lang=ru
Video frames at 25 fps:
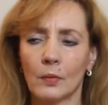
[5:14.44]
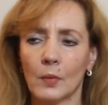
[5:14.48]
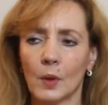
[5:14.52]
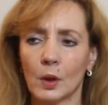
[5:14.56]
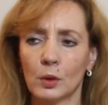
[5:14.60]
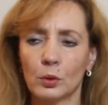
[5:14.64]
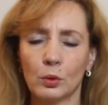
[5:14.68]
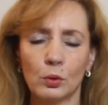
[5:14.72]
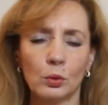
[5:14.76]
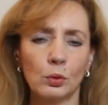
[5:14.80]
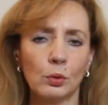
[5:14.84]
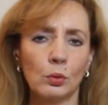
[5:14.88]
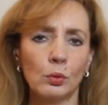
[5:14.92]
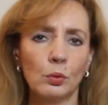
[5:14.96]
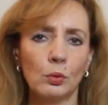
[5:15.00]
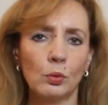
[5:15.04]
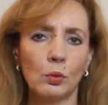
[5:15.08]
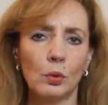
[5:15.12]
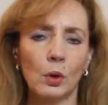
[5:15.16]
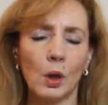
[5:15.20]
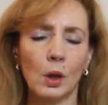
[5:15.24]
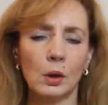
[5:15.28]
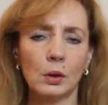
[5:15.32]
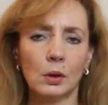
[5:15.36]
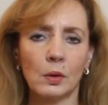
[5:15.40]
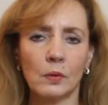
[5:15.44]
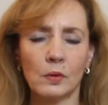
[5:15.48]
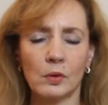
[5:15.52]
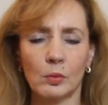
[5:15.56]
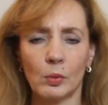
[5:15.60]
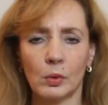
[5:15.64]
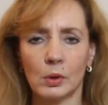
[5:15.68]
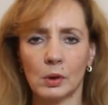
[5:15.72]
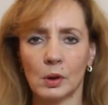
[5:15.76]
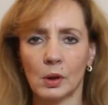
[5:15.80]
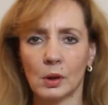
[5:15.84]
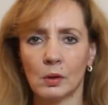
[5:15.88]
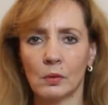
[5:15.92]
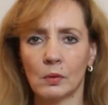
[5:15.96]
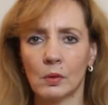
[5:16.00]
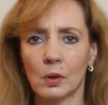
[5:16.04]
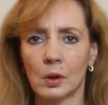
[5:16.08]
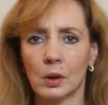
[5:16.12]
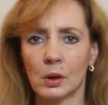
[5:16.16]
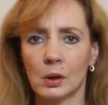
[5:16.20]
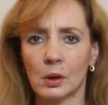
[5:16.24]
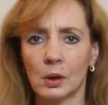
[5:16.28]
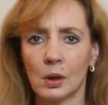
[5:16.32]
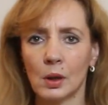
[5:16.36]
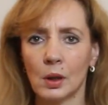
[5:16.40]
друг другу как-то смотреть в
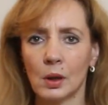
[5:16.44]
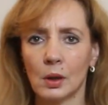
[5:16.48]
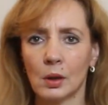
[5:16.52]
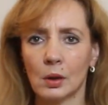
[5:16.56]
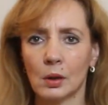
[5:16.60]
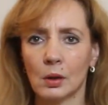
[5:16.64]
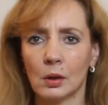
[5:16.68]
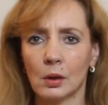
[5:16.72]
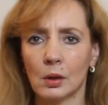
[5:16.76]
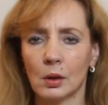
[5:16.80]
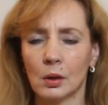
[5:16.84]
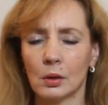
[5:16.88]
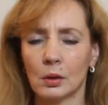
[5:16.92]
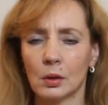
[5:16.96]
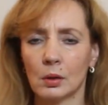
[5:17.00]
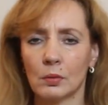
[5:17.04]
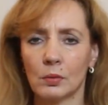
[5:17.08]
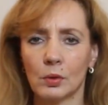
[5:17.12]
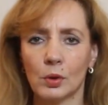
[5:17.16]
глаза и как-то